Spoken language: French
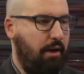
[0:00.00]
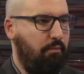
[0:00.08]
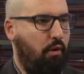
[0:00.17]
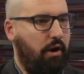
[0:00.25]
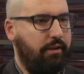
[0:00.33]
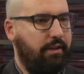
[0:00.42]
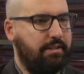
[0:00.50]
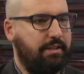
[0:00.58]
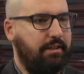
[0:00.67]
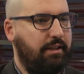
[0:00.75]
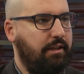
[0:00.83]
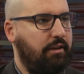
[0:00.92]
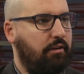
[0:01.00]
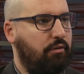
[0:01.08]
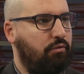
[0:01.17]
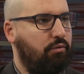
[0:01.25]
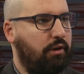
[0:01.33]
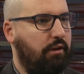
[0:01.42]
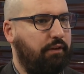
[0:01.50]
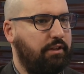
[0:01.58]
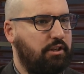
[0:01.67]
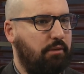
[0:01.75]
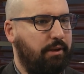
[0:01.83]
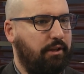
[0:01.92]
moi décédé au cours de la fin de
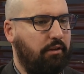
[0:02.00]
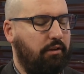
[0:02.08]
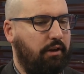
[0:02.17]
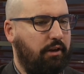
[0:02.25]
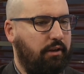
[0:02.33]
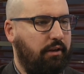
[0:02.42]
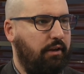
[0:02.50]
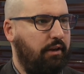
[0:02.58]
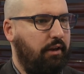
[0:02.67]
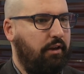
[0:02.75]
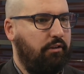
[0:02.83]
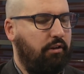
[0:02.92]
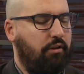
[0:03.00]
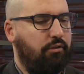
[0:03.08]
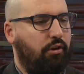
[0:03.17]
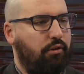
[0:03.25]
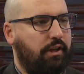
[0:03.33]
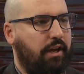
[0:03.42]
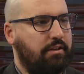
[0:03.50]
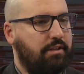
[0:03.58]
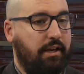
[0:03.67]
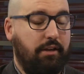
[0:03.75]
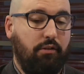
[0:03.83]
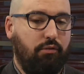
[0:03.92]
semaine d'un
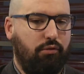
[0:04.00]
cancer. Donc,